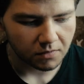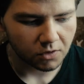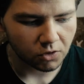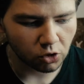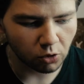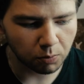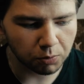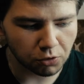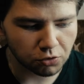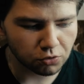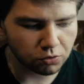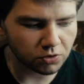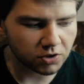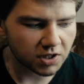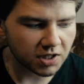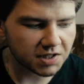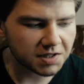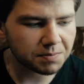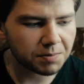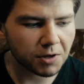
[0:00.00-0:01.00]
to
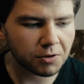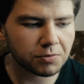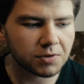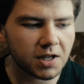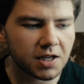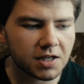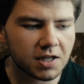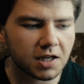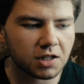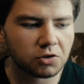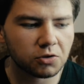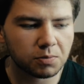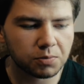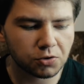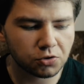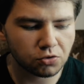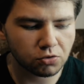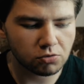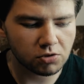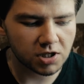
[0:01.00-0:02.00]
poczucie spełnienia, to
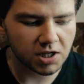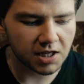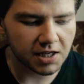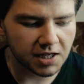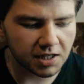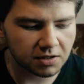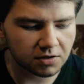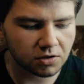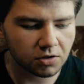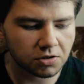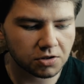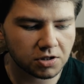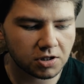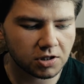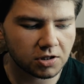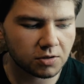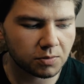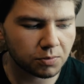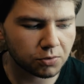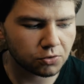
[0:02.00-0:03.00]
poczucie
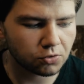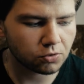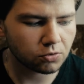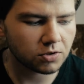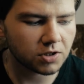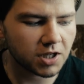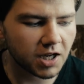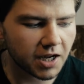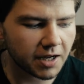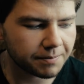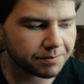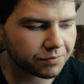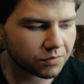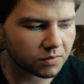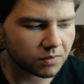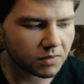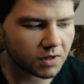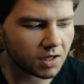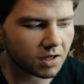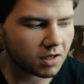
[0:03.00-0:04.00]
jedności, to poczucie
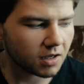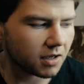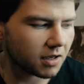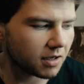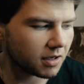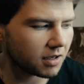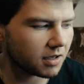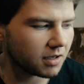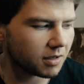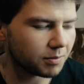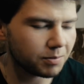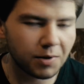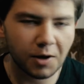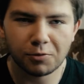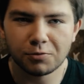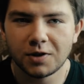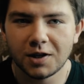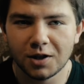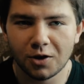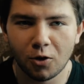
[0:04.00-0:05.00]

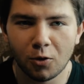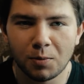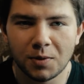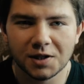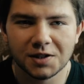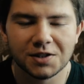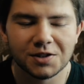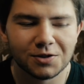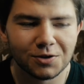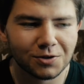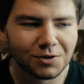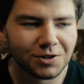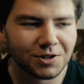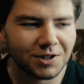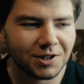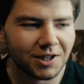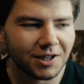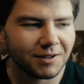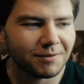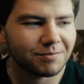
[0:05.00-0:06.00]
pełnej
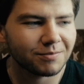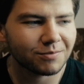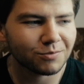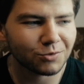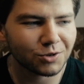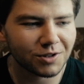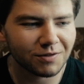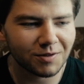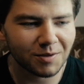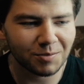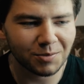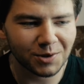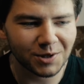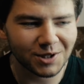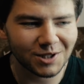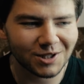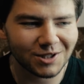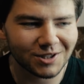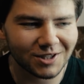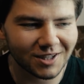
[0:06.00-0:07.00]
obecności. Muszę Wam
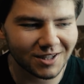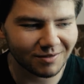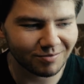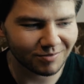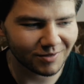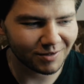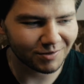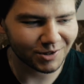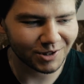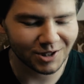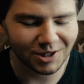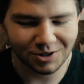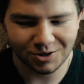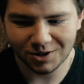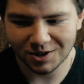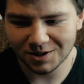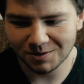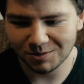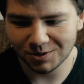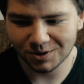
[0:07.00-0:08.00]
powiedzieć, że nawet
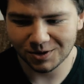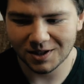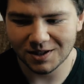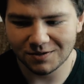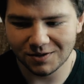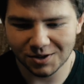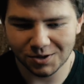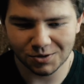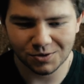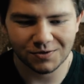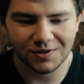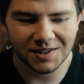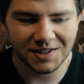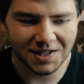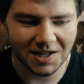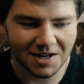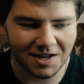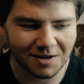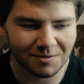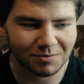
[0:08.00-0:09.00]
ciężko jest mi to nazwać
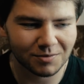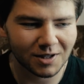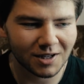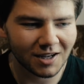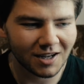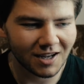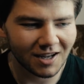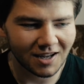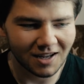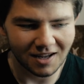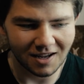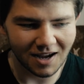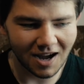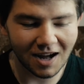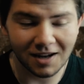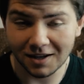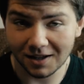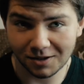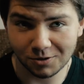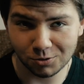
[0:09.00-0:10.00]
oświeceniem,
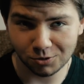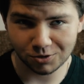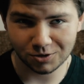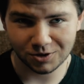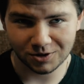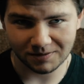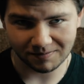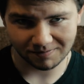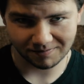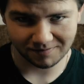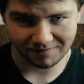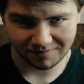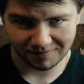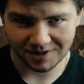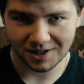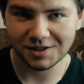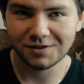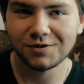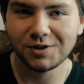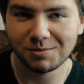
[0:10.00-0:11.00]
ale już
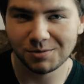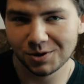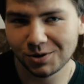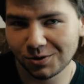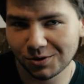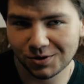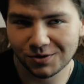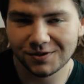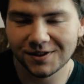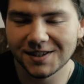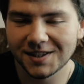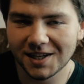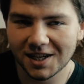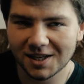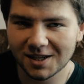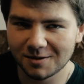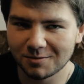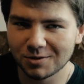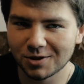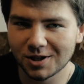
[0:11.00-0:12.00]
nazwijmy to
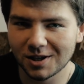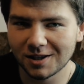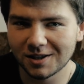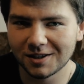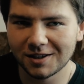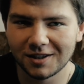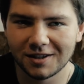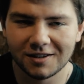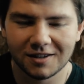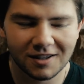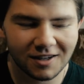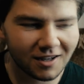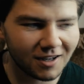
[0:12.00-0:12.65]
oświeceniem, jeżeli,